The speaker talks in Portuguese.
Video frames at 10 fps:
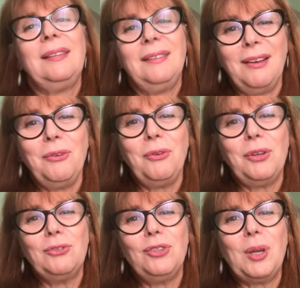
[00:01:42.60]
então,
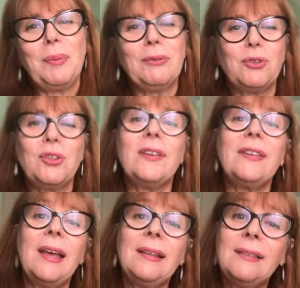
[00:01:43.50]
eu diria para vocês,
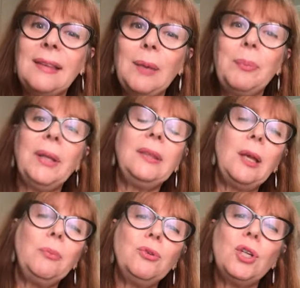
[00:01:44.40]
sempre é
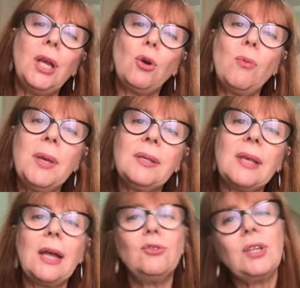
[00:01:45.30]
tempo de
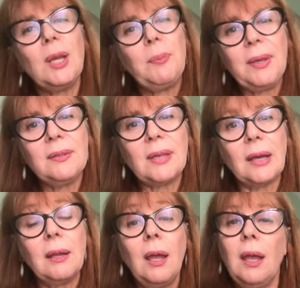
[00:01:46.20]
recomeçar, de
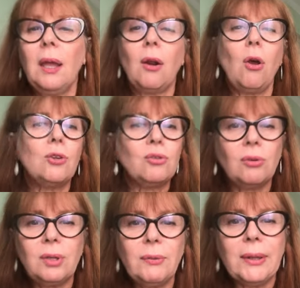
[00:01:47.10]
repensar. É
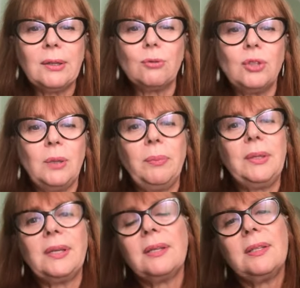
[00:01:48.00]
lógico que não é tão
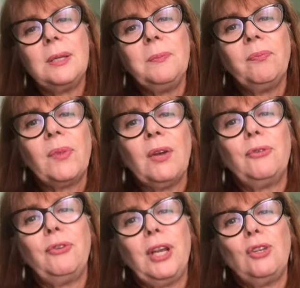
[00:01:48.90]
simples assim,
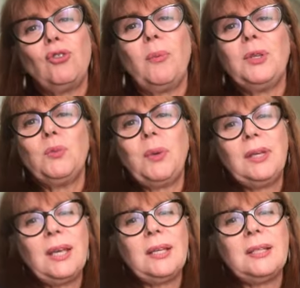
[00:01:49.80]
frente a uma
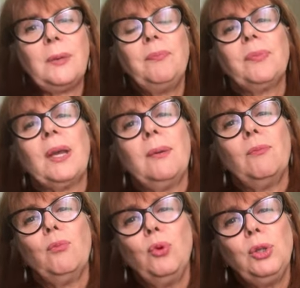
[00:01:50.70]
experiência
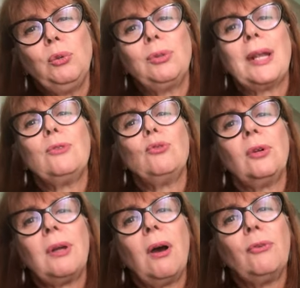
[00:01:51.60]
muito
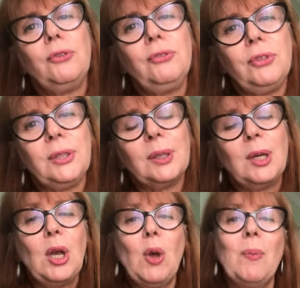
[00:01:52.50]
tradicional vivida,
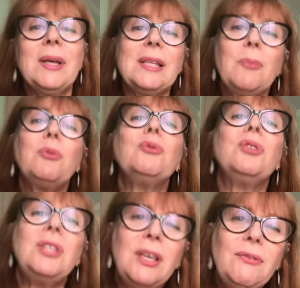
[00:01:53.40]
mas é
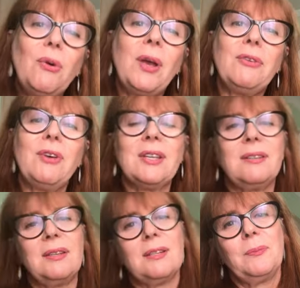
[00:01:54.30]
possível
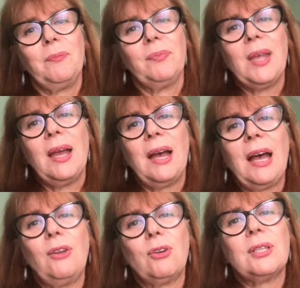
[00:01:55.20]
refazer
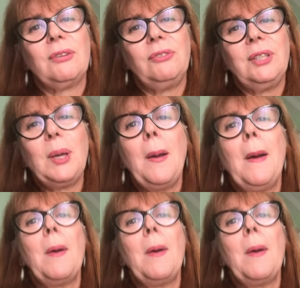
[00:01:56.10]
a nossa vida